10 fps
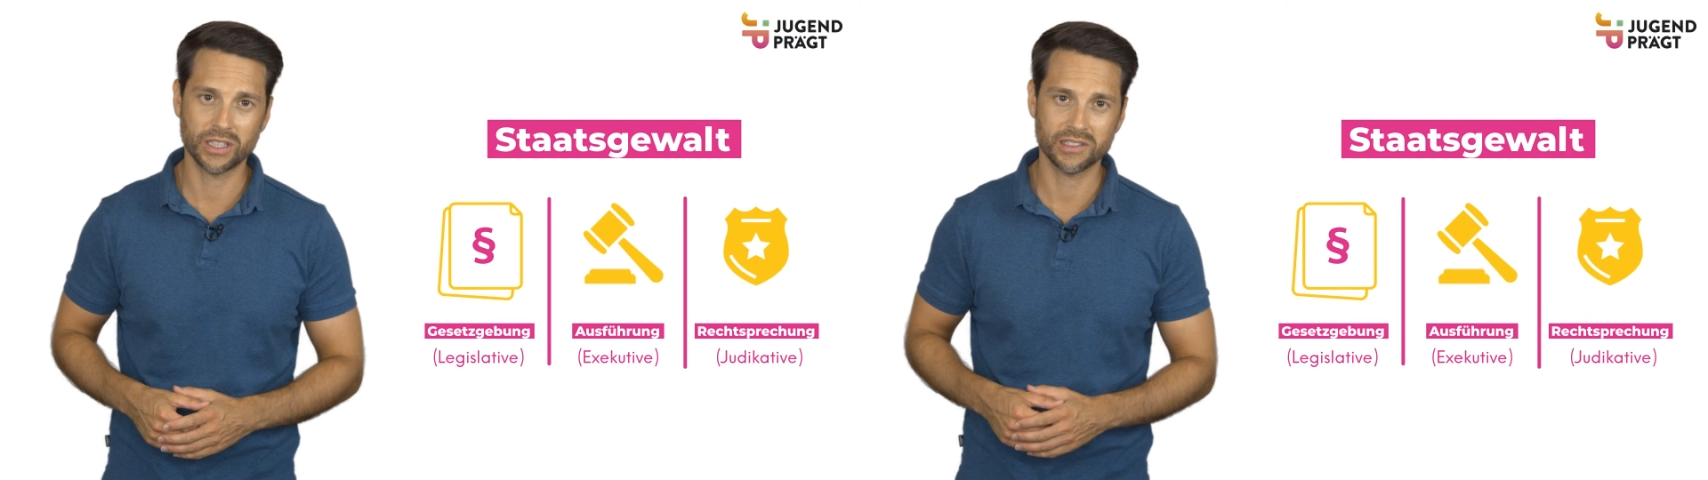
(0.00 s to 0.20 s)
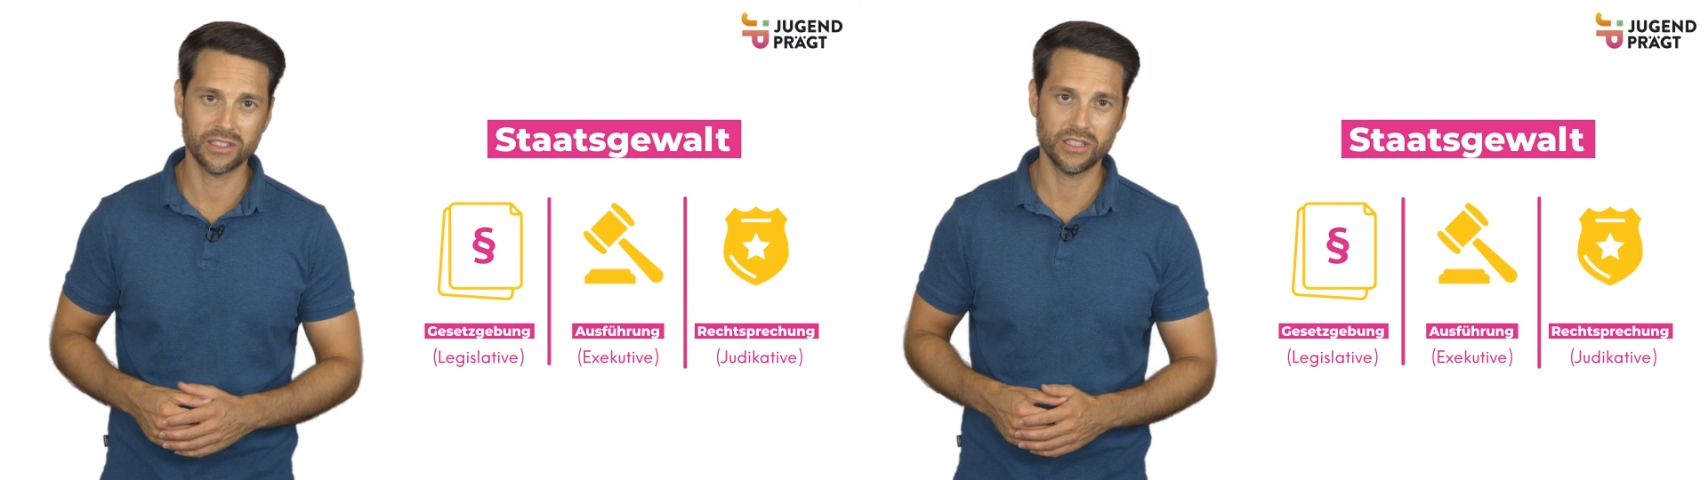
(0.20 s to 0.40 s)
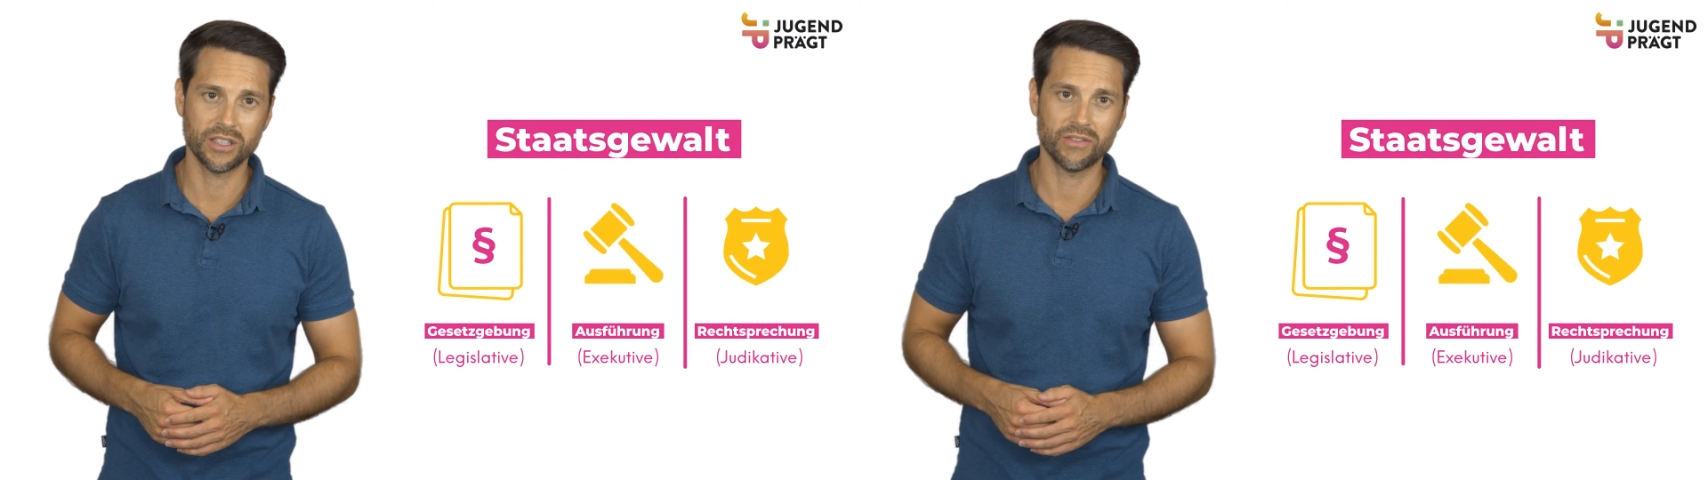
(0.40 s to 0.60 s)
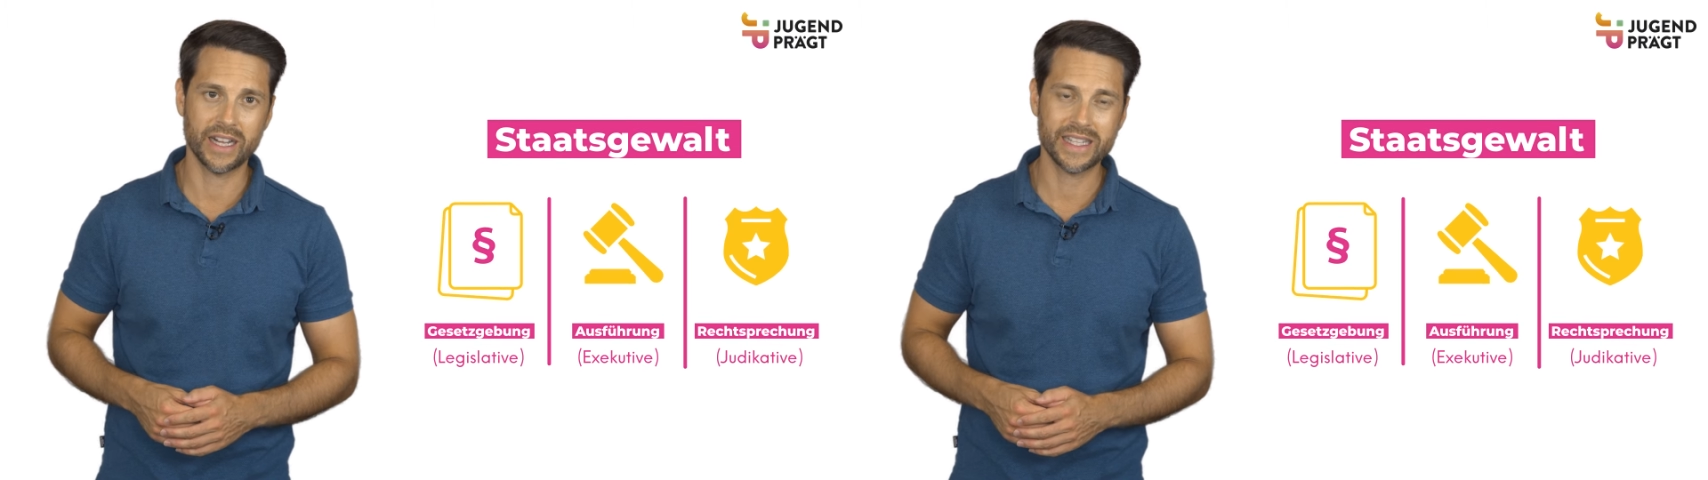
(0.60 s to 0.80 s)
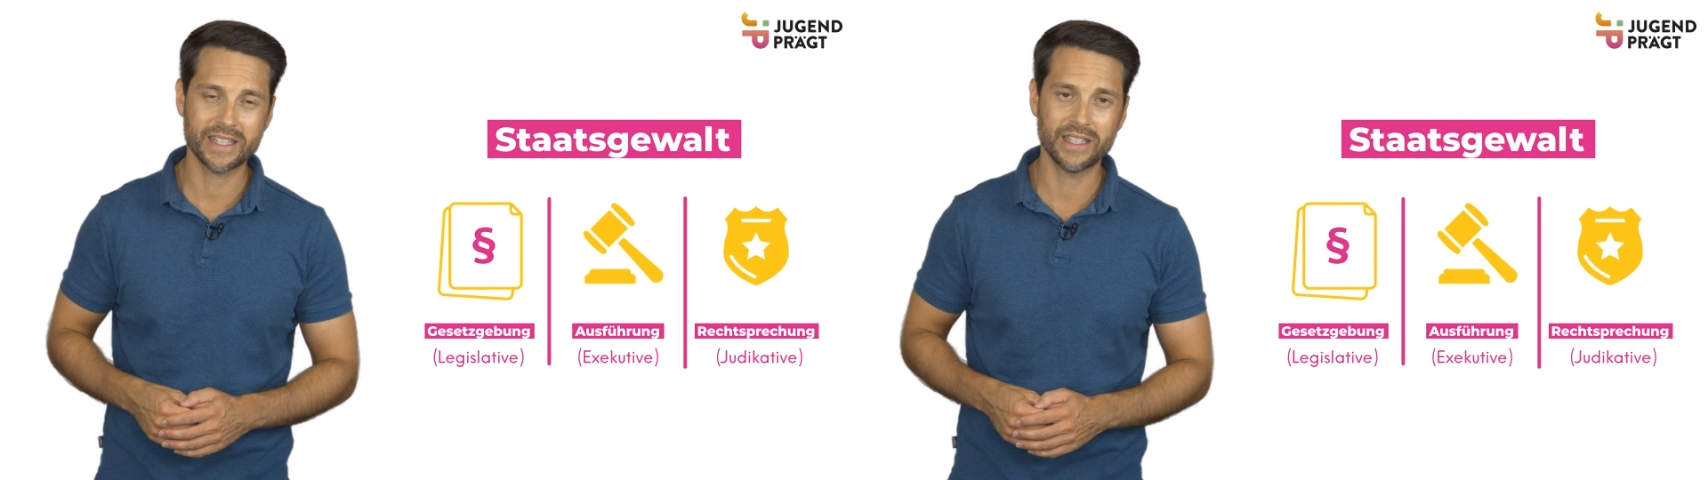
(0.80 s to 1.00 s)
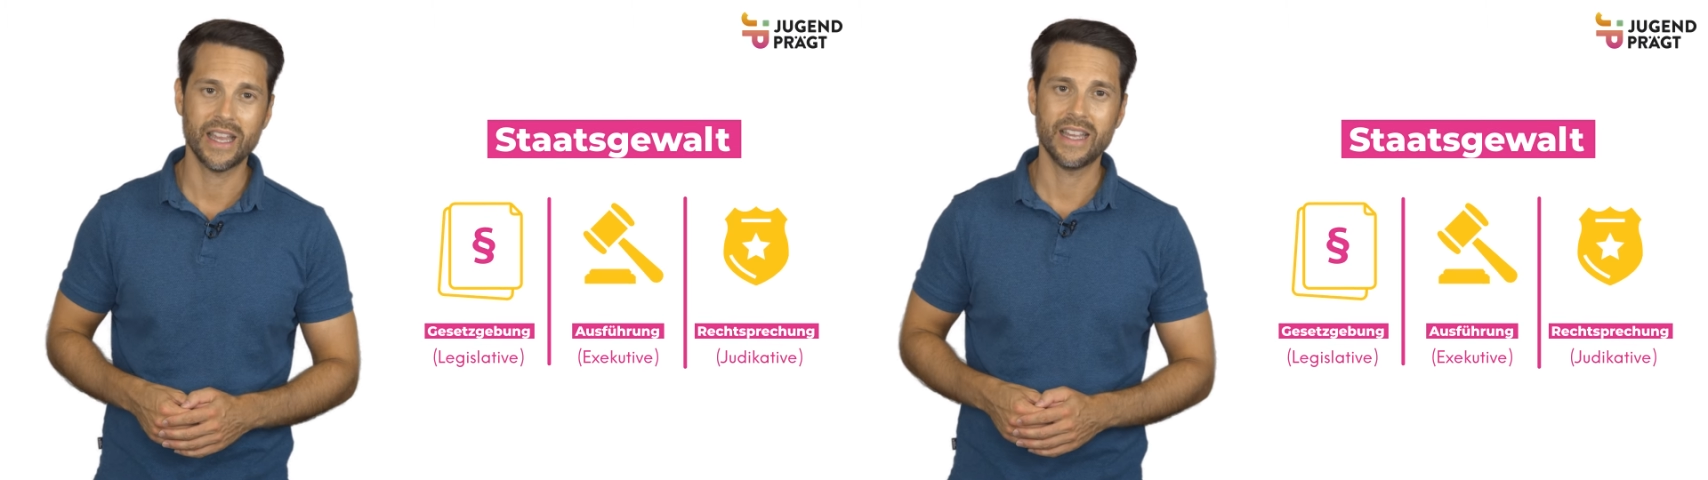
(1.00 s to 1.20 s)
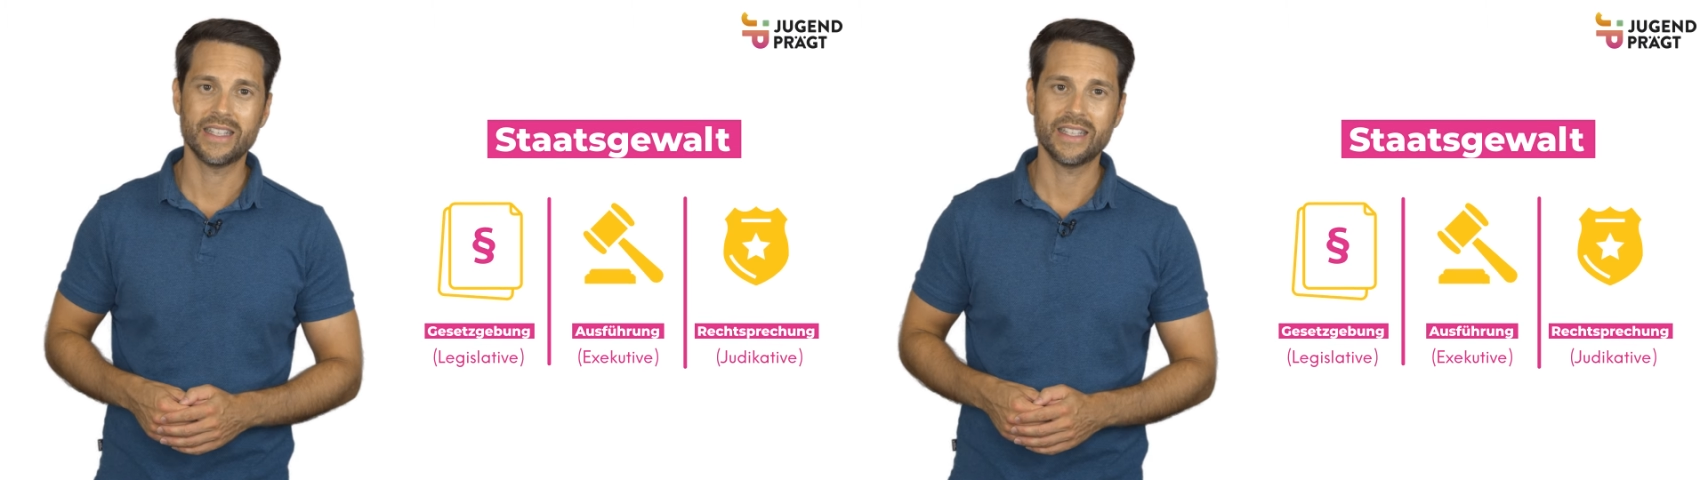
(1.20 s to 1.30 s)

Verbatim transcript: dass sich die Gewalten